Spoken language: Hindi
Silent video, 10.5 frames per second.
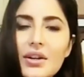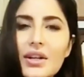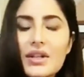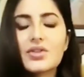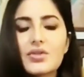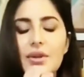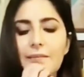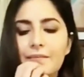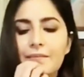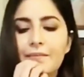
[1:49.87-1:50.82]
कैटरीना
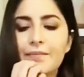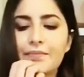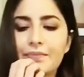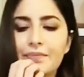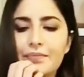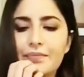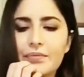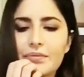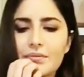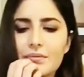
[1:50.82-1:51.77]
ने जब वीडियो बनाया
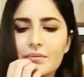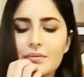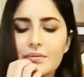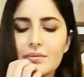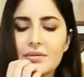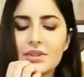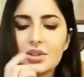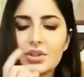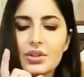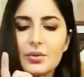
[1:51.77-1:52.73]
उस वक्त
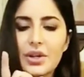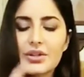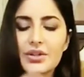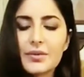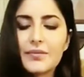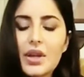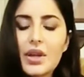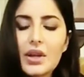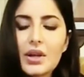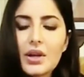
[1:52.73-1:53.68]
फिल्म एम एस
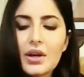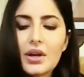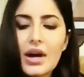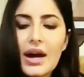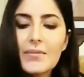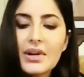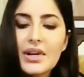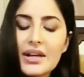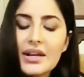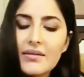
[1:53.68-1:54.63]
धोनी 2016 जो
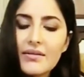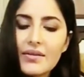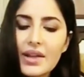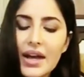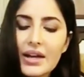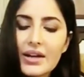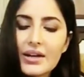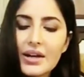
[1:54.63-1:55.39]
थी वो रिलीज हुई थी